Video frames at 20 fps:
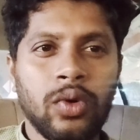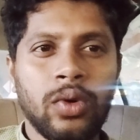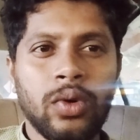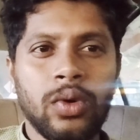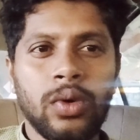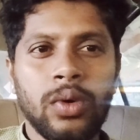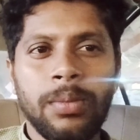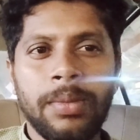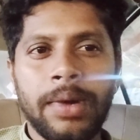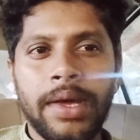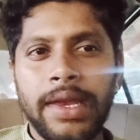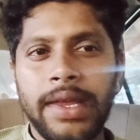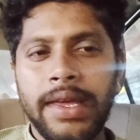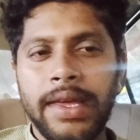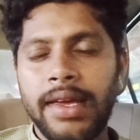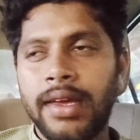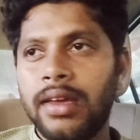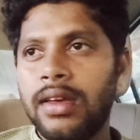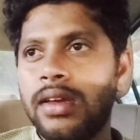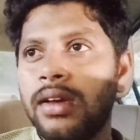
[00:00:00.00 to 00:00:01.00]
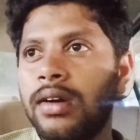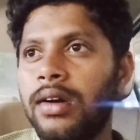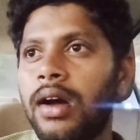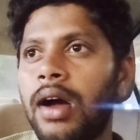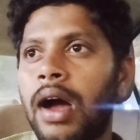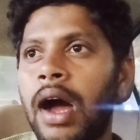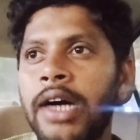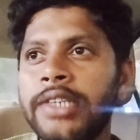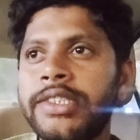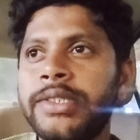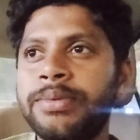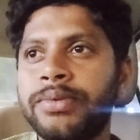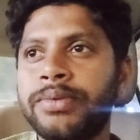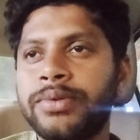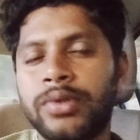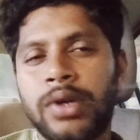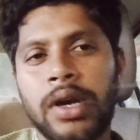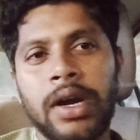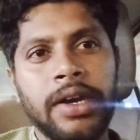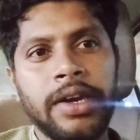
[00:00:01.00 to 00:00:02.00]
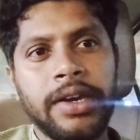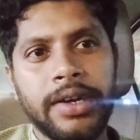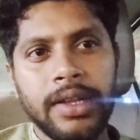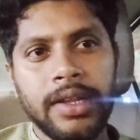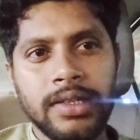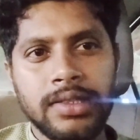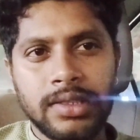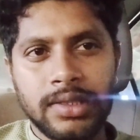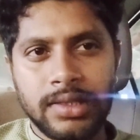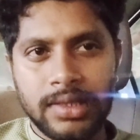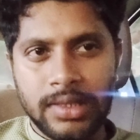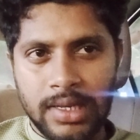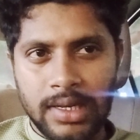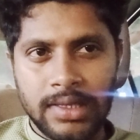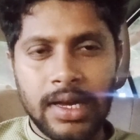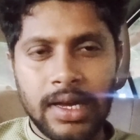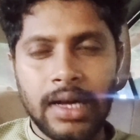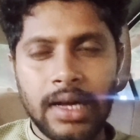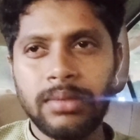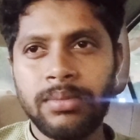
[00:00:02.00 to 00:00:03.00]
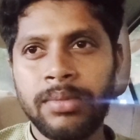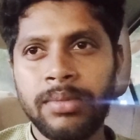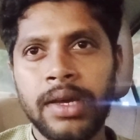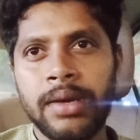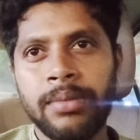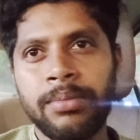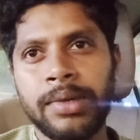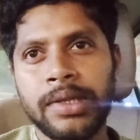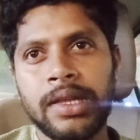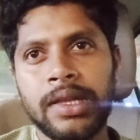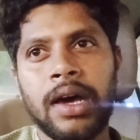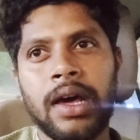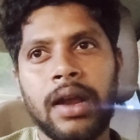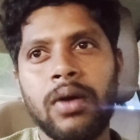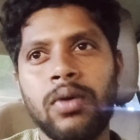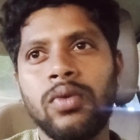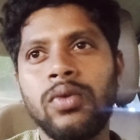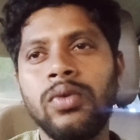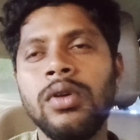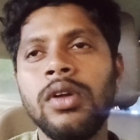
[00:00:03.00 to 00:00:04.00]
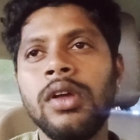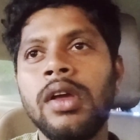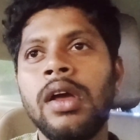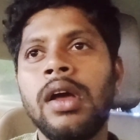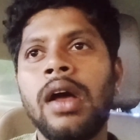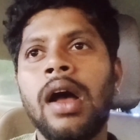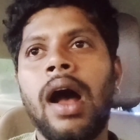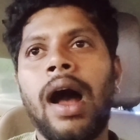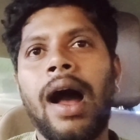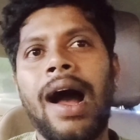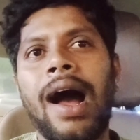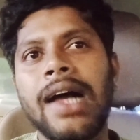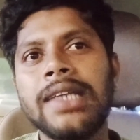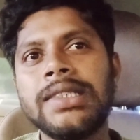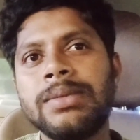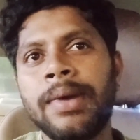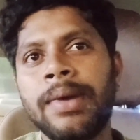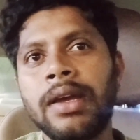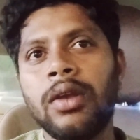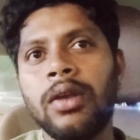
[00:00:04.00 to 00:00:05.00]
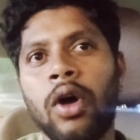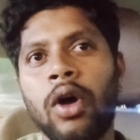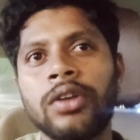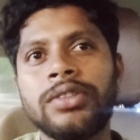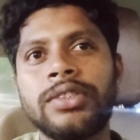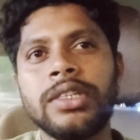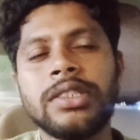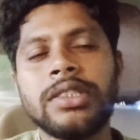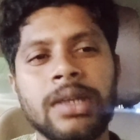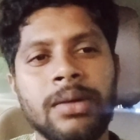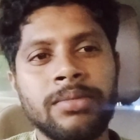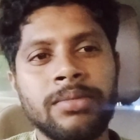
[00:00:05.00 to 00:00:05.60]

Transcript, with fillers: तो मैंने आज पूरा डिटेल्स के साथ मैं बता रहा हूँ आज मैं एक लॉजिक